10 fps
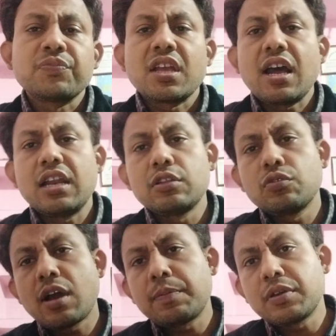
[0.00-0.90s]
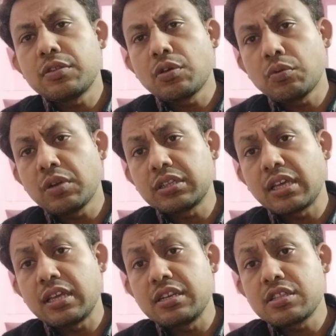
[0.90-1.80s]
यानी जो आपकी ज़रूरत
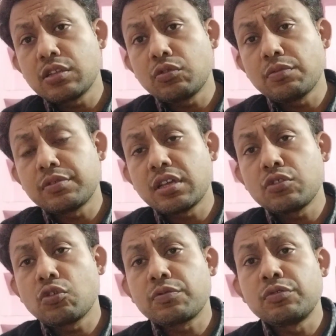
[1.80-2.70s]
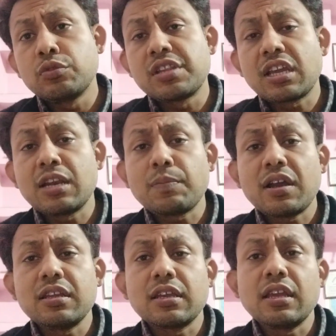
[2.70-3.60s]
है निश्चित रूप से जो सेकेंड
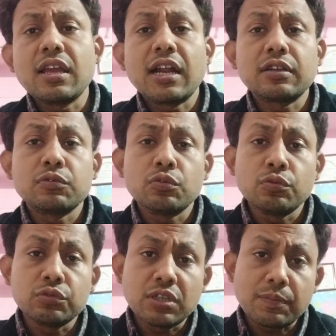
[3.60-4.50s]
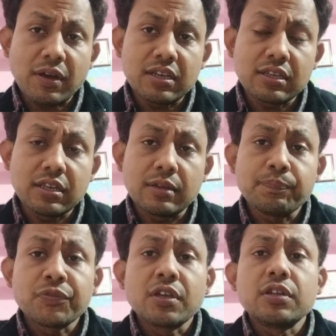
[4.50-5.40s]
पाली की द्वितीय पाली की
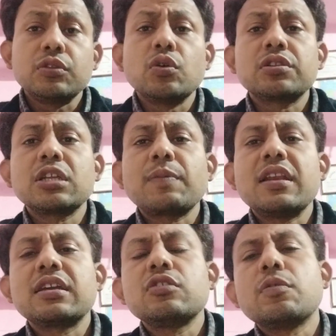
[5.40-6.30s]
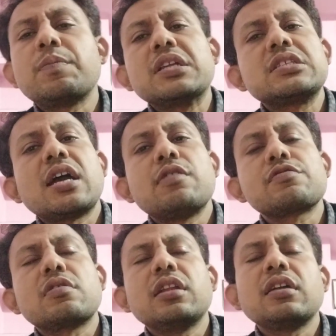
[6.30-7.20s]
द्वितीय पाली की जो परीक्षा है
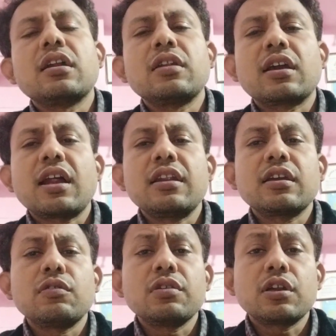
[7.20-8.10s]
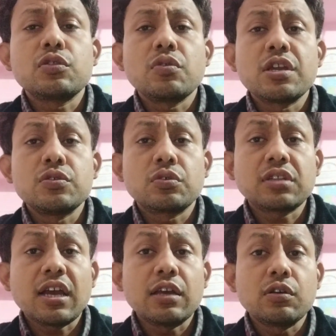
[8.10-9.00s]
उसको रद्द कराने को लेकर जो
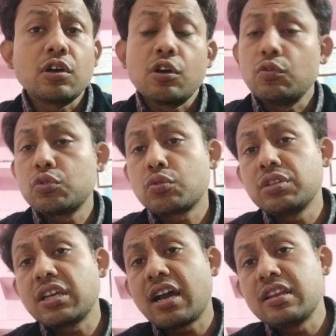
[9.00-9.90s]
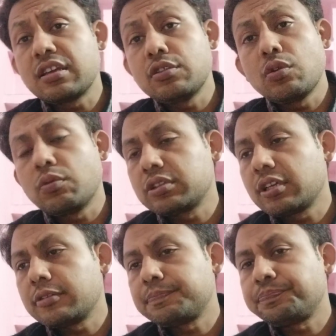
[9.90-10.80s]
एकजुटता है उसको दिखाने की जरूरत है